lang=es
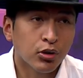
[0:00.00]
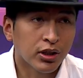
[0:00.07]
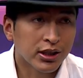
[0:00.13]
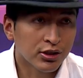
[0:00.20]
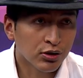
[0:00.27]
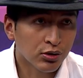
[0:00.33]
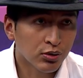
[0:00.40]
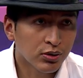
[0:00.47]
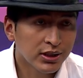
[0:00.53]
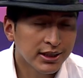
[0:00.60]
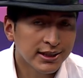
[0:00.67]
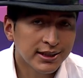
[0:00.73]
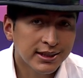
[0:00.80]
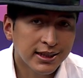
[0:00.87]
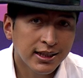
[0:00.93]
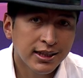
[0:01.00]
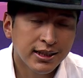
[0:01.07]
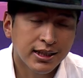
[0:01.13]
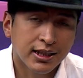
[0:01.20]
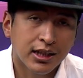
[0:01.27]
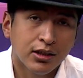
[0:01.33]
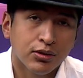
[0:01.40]
vocación
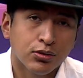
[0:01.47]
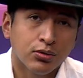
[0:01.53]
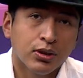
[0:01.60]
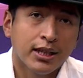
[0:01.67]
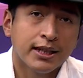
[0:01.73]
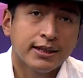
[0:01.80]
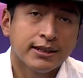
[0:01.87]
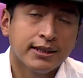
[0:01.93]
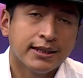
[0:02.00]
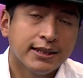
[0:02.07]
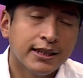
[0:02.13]
turística, aquellos lugares,